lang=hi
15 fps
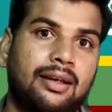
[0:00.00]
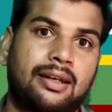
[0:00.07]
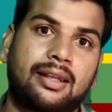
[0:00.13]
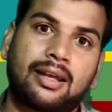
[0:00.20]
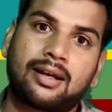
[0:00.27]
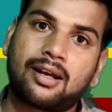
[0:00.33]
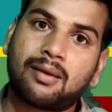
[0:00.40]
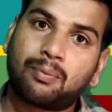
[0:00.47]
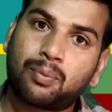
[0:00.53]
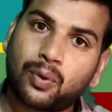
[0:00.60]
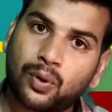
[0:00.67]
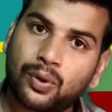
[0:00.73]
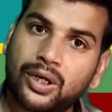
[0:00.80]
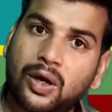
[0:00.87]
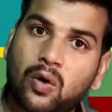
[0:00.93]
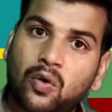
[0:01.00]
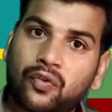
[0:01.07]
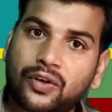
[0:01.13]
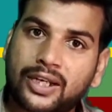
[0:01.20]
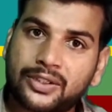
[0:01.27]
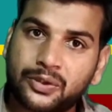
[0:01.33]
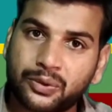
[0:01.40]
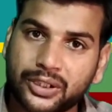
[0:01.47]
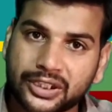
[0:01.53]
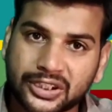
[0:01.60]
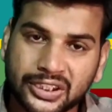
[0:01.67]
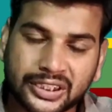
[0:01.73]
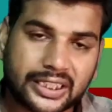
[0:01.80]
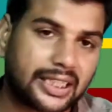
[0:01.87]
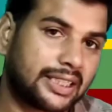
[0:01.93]
हरियाणा बोर्ड ऑफ
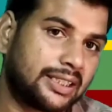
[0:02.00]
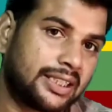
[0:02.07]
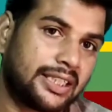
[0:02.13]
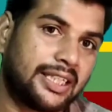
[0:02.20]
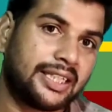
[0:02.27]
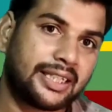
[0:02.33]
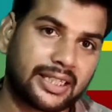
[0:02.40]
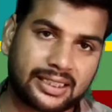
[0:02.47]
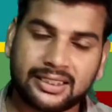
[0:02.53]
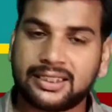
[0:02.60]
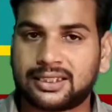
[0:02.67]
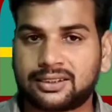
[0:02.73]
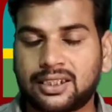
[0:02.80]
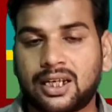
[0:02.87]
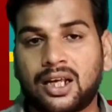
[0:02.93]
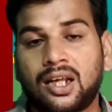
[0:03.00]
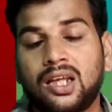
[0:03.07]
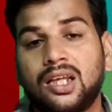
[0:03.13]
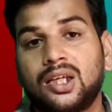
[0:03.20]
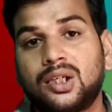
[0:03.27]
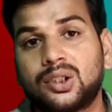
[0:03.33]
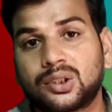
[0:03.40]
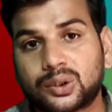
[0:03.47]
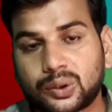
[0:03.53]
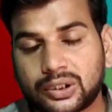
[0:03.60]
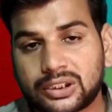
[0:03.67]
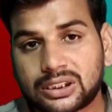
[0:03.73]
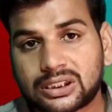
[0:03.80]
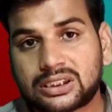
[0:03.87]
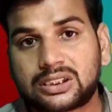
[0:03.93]
एजुकेशन के अंदर ये नहीं आता तो
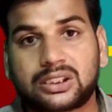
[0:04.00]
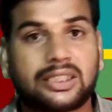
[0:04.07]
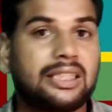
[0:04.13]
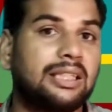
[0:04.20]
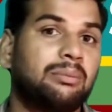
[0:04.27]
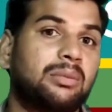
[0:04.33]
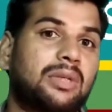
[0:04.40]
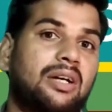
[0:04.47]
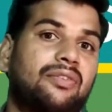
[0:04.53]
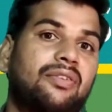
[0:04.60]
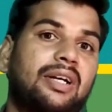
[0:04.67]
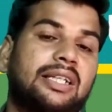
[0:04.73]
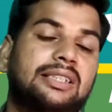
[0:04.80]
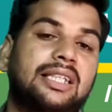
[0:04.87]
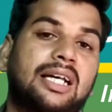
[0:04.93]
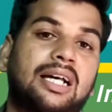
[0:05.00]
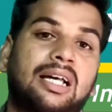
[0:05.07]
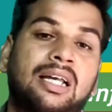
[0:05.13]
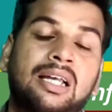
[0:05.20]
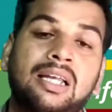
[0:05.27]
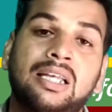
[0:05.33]
इस स्कीम का फ़ायदा